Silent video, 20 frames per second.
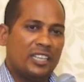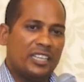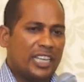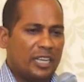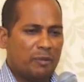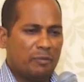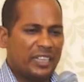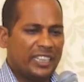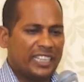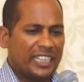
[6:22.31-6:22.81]

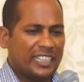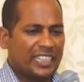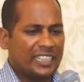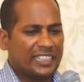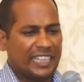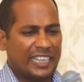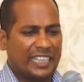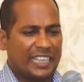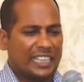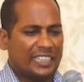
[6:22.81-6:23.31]
नहीं मिलता था
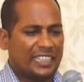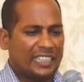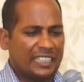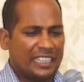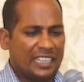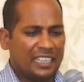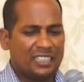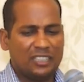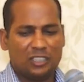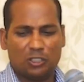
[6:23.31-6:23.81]
थक जाता
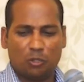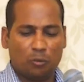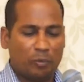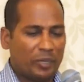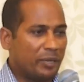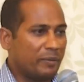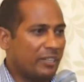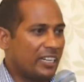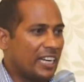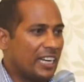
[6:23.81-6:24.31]
था
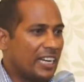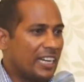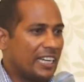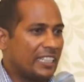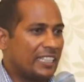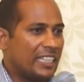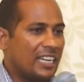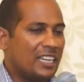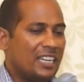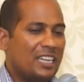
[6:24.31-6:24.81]
दोपहर में खाना
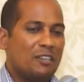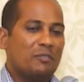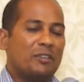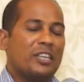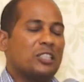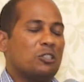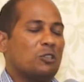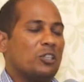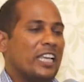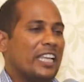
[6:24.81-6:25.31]
खाता
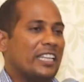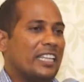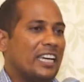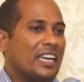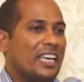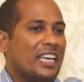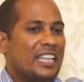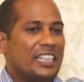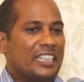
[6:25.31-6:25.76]
फिर सो जाता